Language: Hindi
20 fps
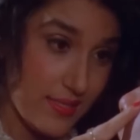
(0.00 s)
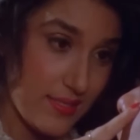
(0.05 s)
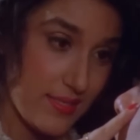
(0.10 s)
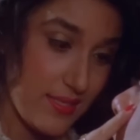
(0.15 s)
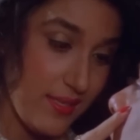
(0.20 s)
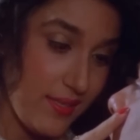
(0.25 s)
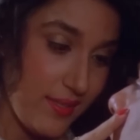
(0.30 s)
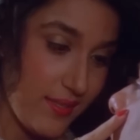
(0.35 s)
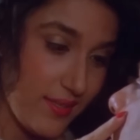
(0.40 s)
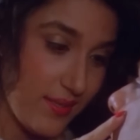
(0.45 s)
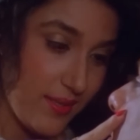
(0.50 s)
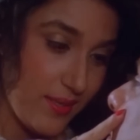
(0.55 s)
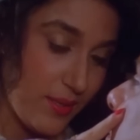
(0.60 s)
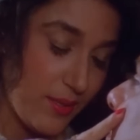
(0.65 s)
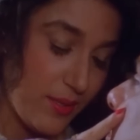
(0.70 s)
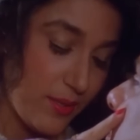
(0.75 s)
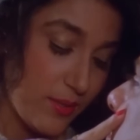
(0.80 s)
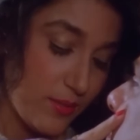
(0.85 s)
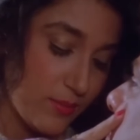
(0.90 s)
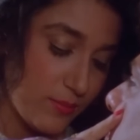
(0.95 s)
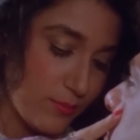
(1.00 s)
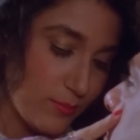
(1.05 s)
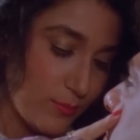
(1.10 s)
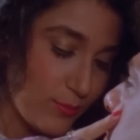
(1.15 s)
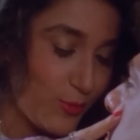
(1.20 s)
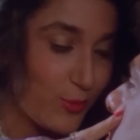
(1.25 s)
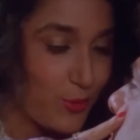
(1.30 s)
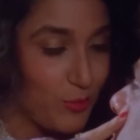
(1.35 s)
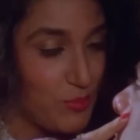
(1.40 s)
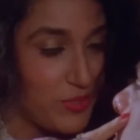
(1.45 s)
रसिक
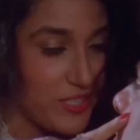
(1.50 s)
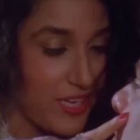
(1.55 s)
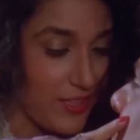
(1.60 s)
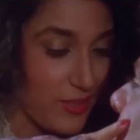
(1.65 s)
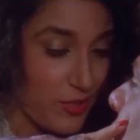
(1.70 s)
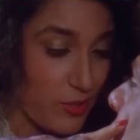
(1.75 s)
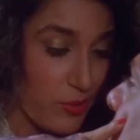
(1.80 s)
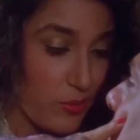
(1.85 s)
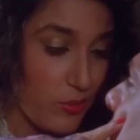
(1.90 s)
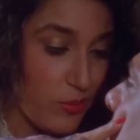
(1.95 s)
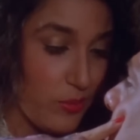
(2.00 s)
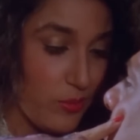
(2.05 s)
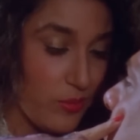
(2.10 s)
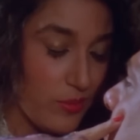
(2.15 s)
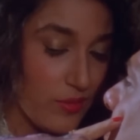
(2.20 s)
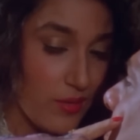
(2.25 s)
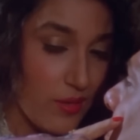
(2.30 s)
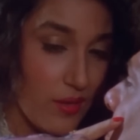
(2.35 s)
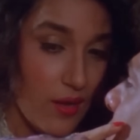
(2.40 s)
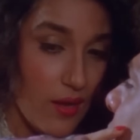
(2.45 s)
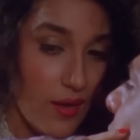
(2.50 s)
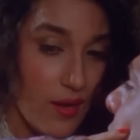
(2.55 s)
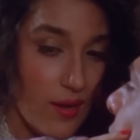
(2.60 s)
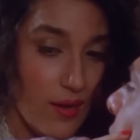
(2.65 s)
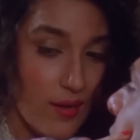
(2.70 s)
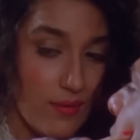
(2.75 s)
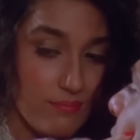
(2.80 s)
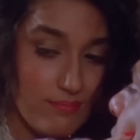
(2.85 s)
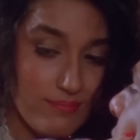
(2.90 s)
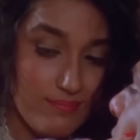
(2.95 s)
तुम जानते हो
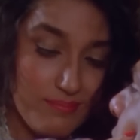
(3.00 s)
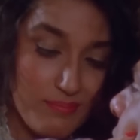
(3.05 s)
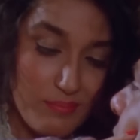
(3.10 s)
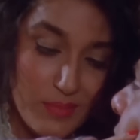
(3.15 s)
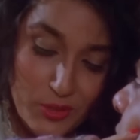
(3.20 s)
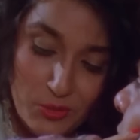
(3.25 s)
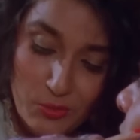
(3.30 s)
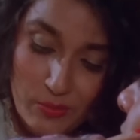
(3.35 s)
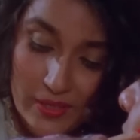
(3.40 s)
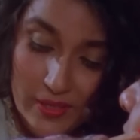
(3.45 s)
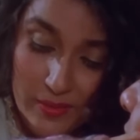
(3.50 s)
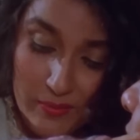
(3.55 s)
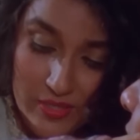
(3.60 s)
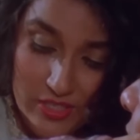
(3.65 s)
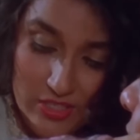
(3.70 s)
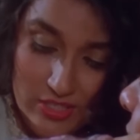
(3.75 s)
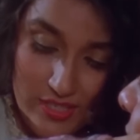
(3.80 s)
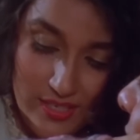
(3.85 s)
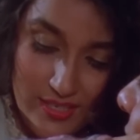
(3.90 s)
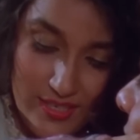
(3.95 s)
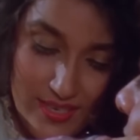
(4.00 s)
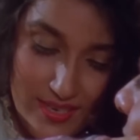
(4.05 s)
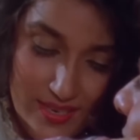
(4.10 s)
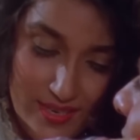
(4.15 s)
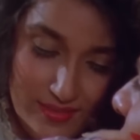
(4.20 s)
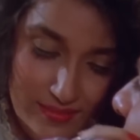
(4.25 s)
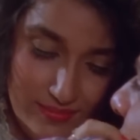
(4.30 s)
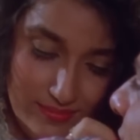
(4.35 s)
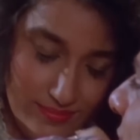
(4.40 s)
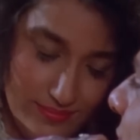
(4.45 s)
मैं तुम्हारे बच्चे की
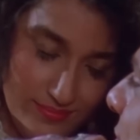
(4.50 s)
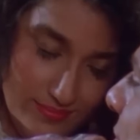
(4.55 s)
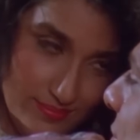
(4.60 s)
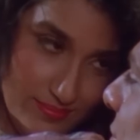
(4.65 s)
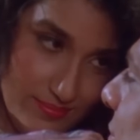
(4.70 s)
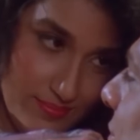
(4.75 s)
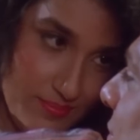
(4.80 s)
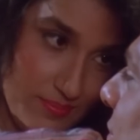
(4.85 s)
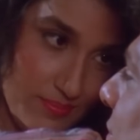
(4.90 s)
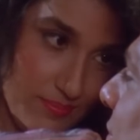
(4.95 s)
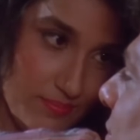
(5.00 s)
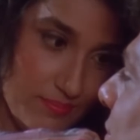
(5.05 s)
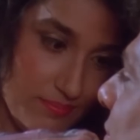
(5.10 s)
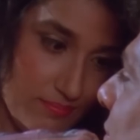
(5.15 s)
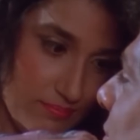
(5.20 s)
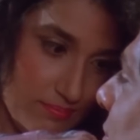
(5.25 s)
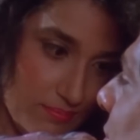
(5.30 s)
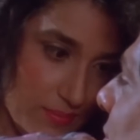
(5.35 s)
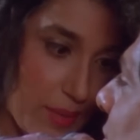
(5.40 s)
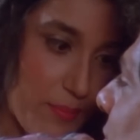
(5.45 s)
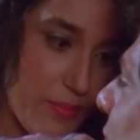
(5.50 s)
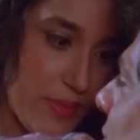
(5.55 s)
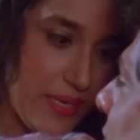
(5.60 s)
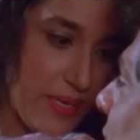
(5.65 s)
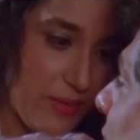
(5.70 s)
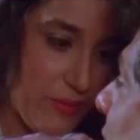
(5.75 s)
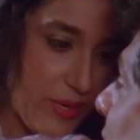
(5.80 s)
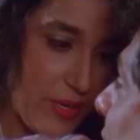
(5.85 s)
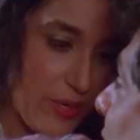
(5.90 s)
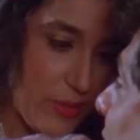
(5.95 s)
माँ
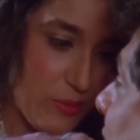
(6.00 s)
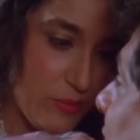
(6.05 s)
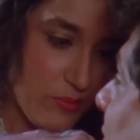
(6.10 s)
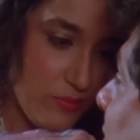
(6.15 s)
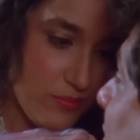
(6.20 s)
बनने वाली